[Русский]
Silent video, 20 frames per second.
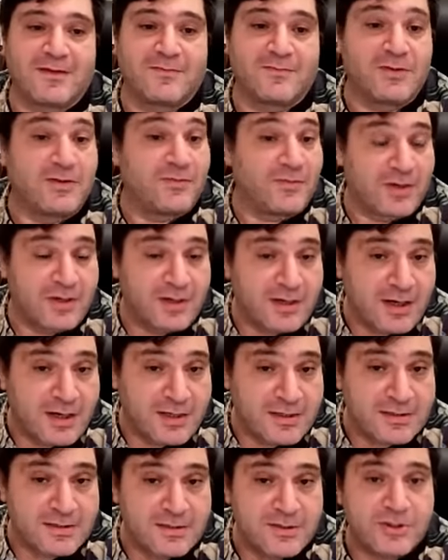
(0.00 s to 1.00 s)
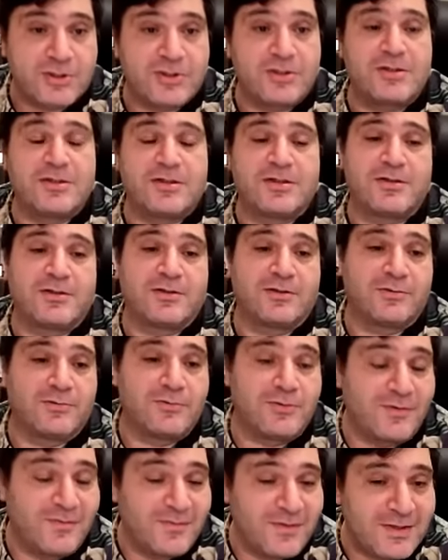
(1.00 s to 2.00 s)
вы наверняка слышали,
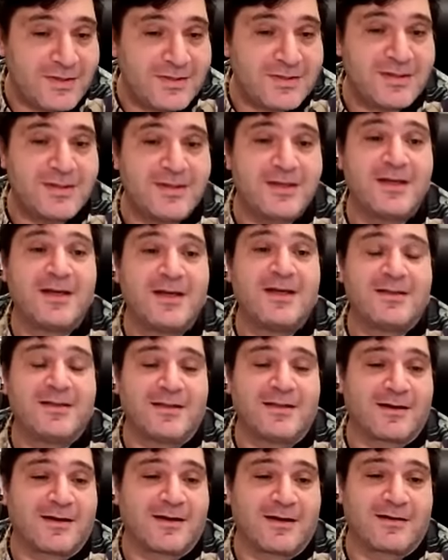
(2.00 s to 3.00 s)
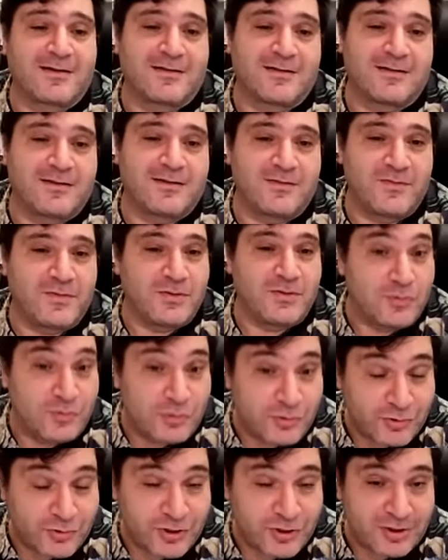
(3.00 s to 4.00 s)
но не видели, так как э, в
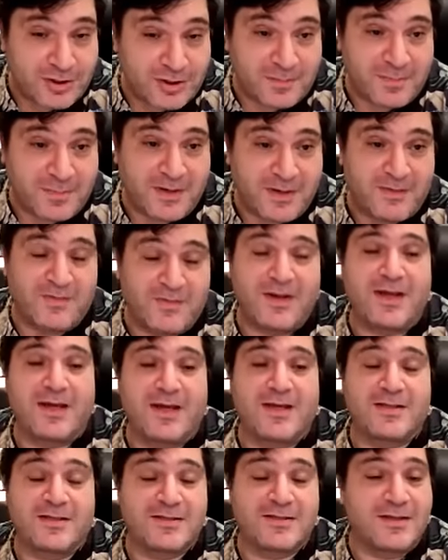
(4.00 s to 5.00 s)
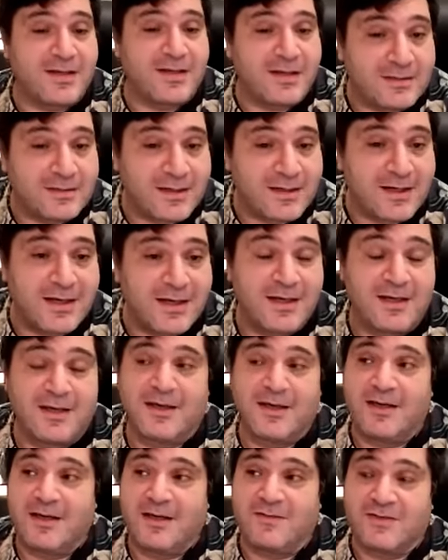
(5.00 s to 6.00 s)
видеосюжетах появляется редко.
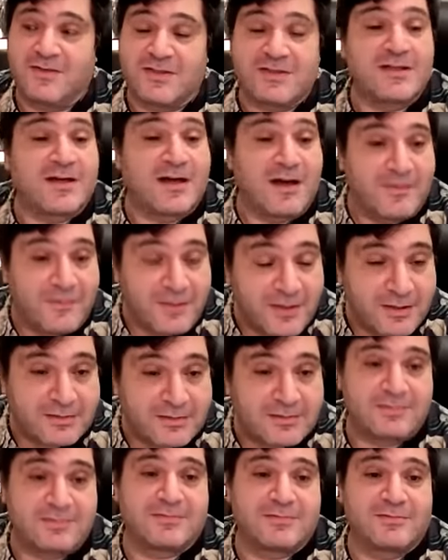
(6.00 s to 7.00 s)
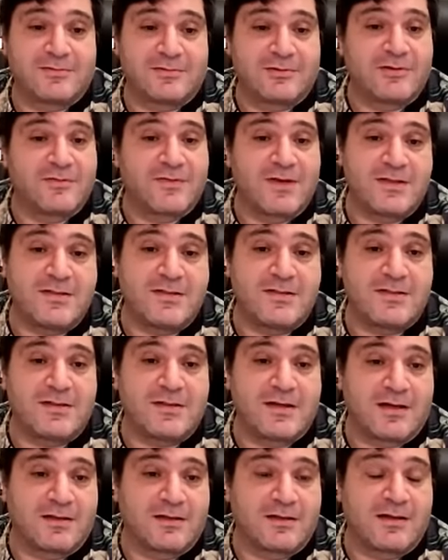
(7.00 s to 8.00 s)
Востоковед,
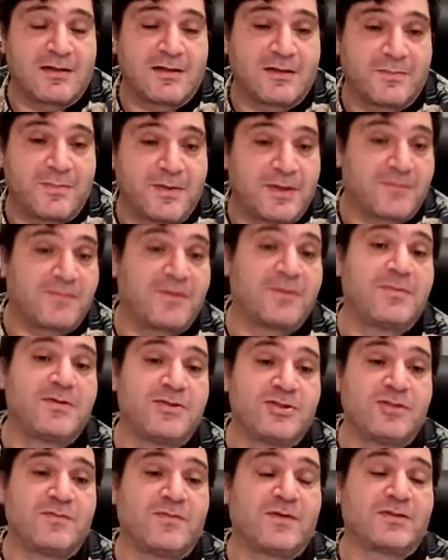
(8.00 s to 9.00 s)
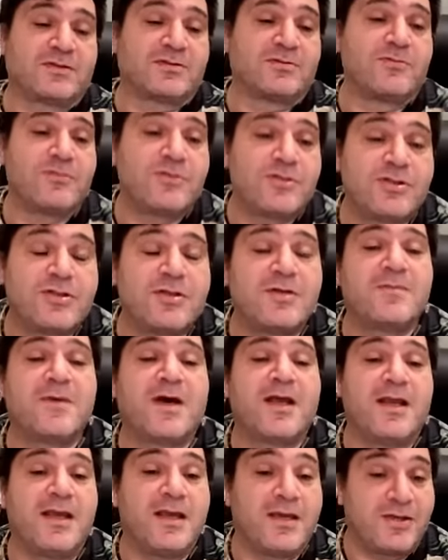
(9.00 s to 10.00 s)
руководитель канала «Первый Ближневосточный»
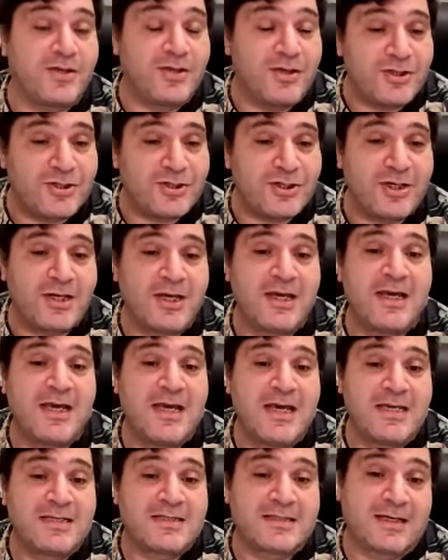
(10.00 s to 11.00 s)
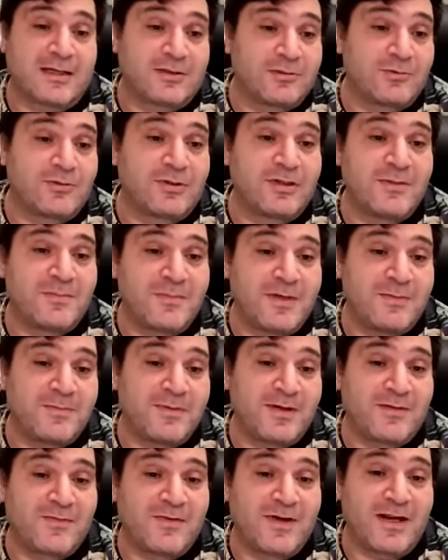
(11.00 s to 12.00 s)
Мария Кича, с которой мы
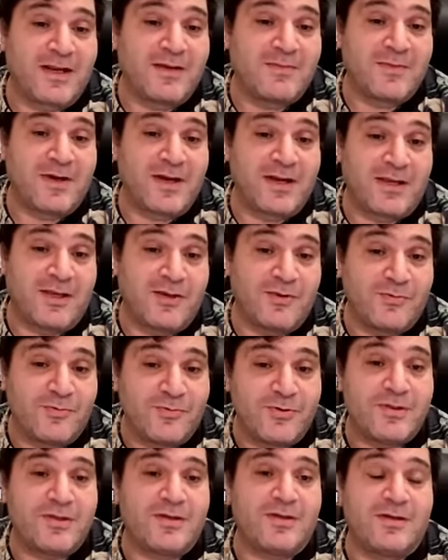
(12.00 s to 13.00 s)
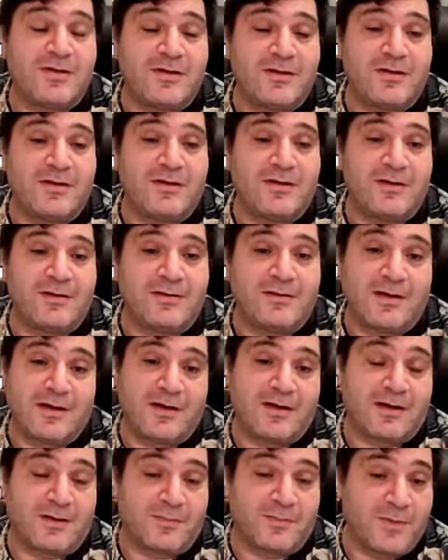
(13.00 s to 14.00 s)
поговорим о регионе и
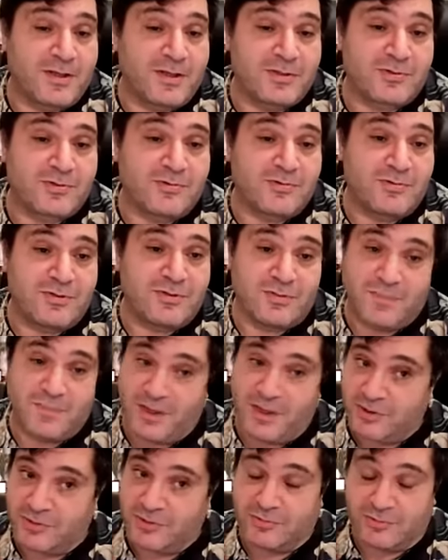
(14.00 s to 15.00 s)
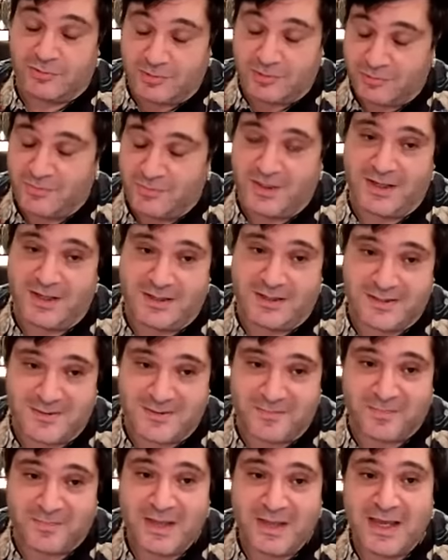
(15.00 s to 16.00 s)
на армянскую тематику, разумеется.